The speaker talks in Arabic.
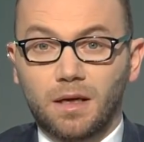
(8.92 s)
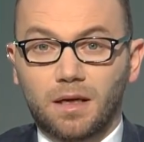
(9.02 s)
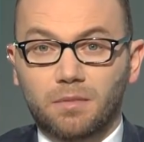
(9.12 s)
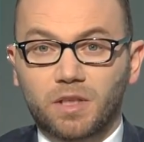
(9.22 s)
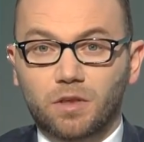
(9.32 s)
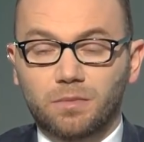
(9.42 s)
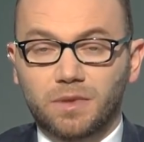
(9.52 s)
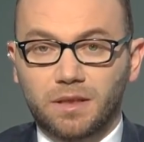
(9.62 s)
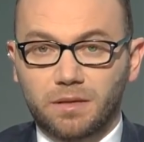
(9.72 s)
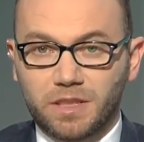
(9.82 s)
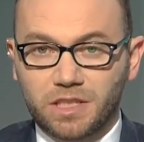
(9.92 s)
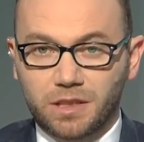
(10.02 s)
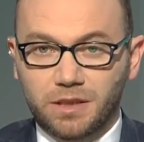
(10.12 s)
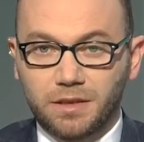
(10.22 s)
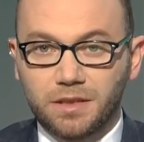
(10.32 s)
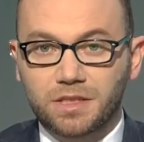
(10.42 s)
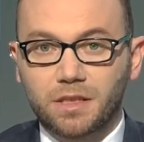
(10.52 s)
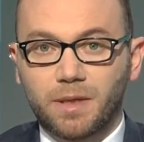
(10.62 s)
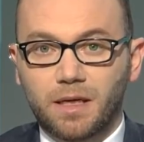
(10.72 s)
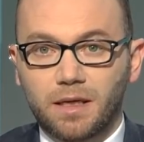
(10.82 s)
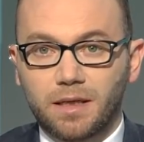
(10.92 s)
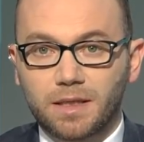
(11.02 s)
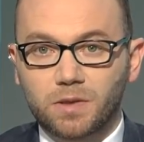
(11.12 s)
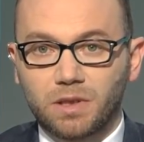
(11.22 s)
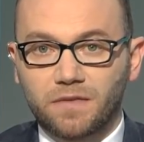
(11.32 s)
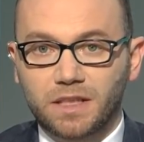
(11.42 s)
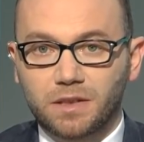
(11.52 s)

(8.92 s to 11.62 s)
أهلا بكم من جديد اجتمع أناطولي